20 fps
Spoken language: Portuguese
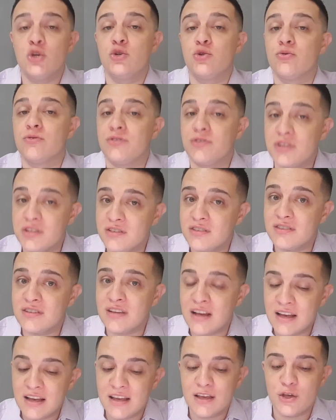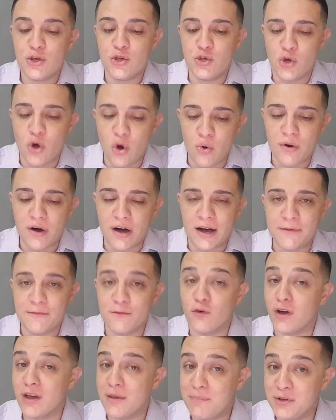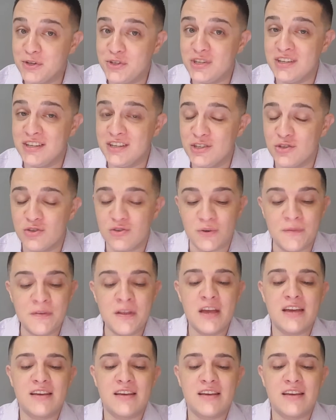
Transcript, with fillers: justiça e honra. Vou repetir isso.